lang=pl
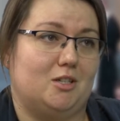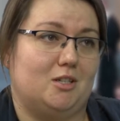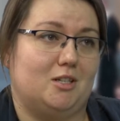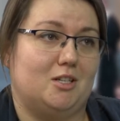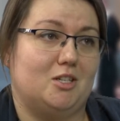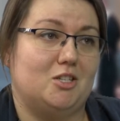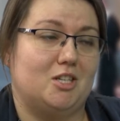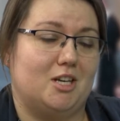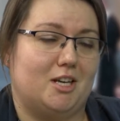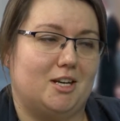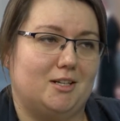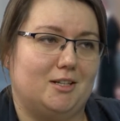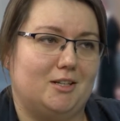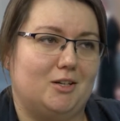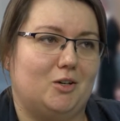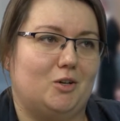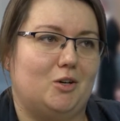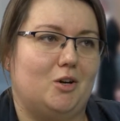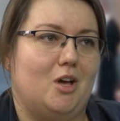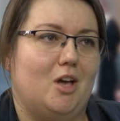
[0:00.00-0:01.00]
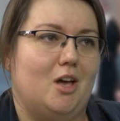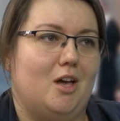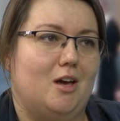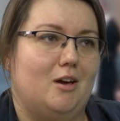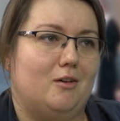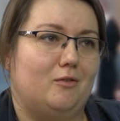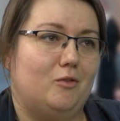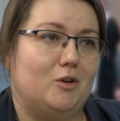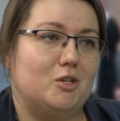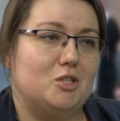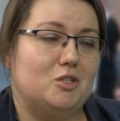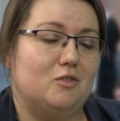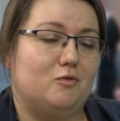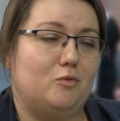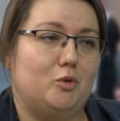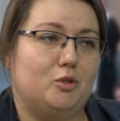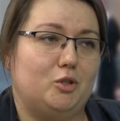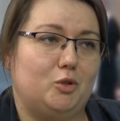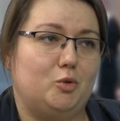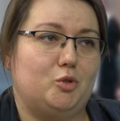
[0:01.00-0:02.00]
y, ziarenko właśnie w
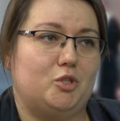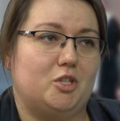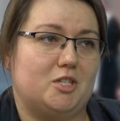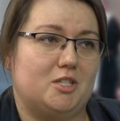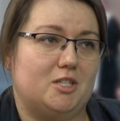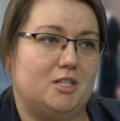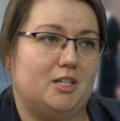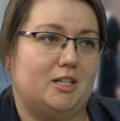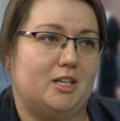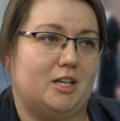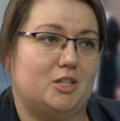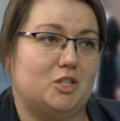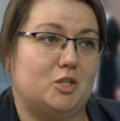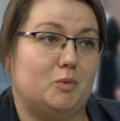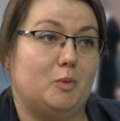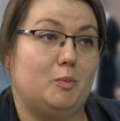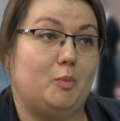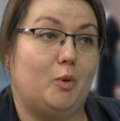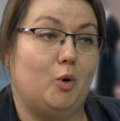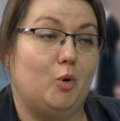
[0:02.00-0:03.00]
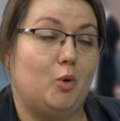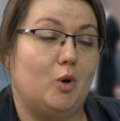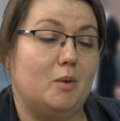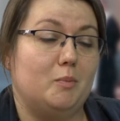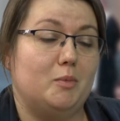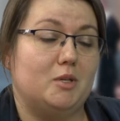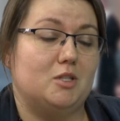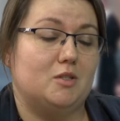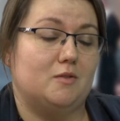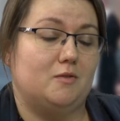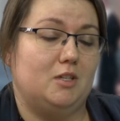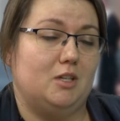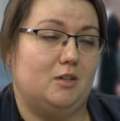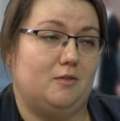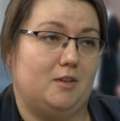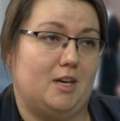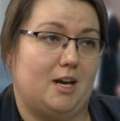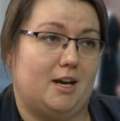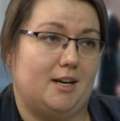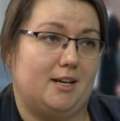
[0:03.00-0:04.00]
młodych uczestnikach, żeby pogłębić w nich
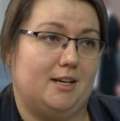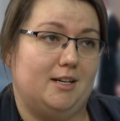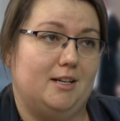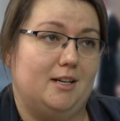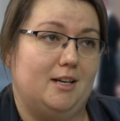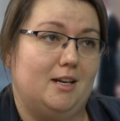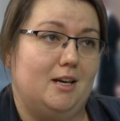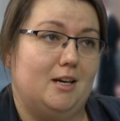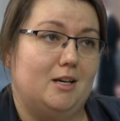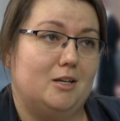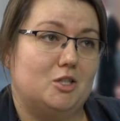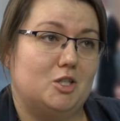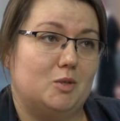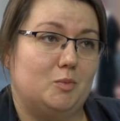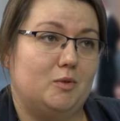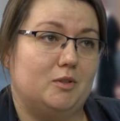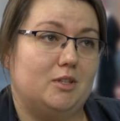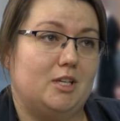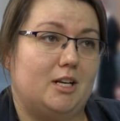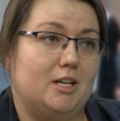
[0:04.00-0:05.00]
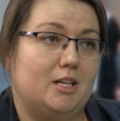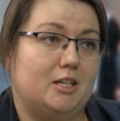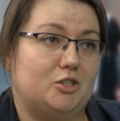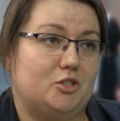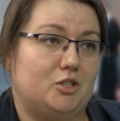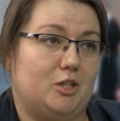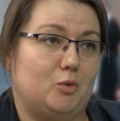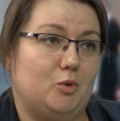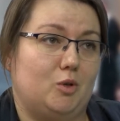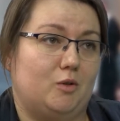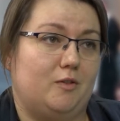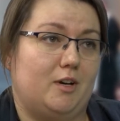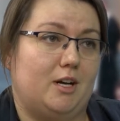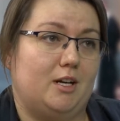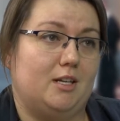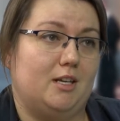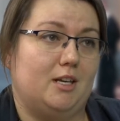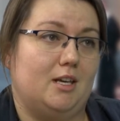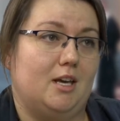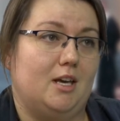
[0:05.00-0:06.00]
wiarę, żeby dalej
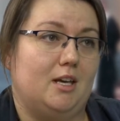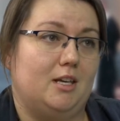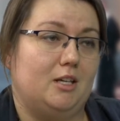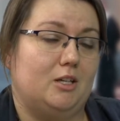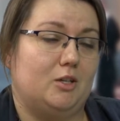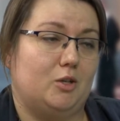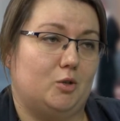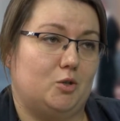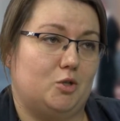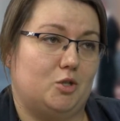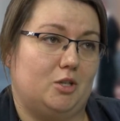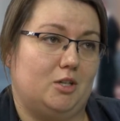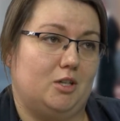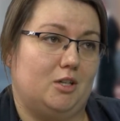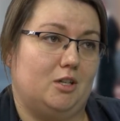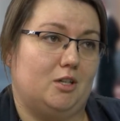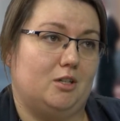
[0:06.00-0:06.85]
kształtowali i kroczyli